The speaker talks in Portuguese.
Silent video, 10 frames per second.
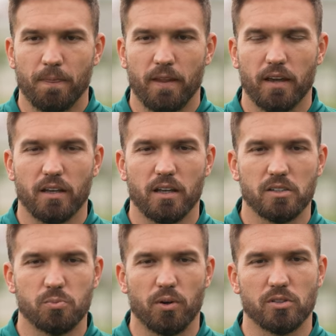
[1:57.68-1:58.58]
né, que
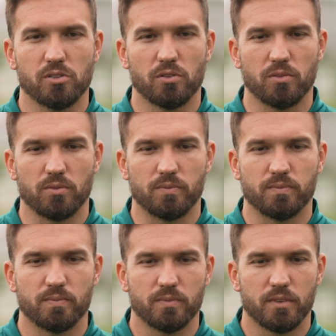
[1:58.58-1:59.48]
eles possam
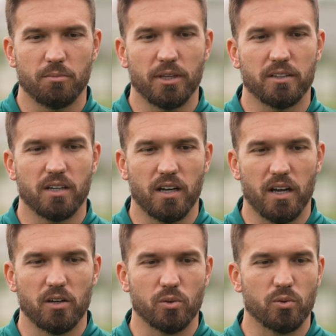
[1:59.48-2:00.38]
também
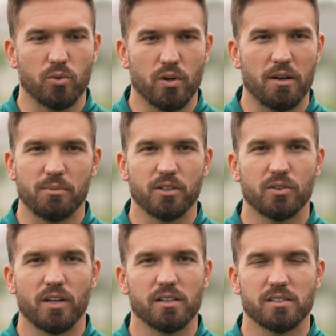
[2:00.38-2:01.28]
trilhar o, o, caminho
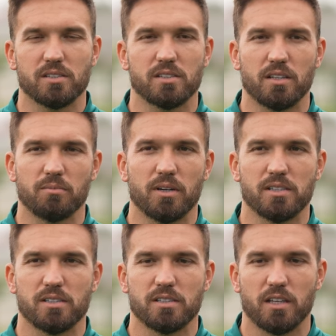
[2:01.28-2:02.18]
deles assim,
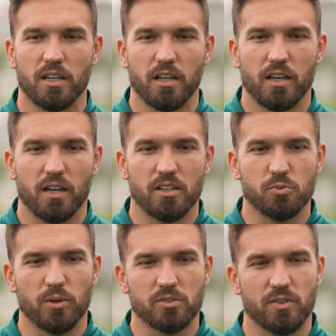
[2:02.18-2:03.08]
mas que eles
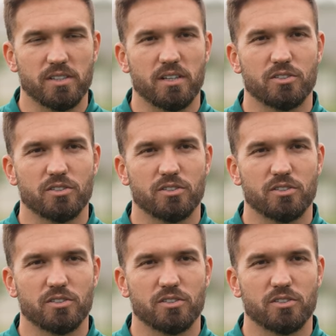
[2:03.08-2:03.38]
possam fazer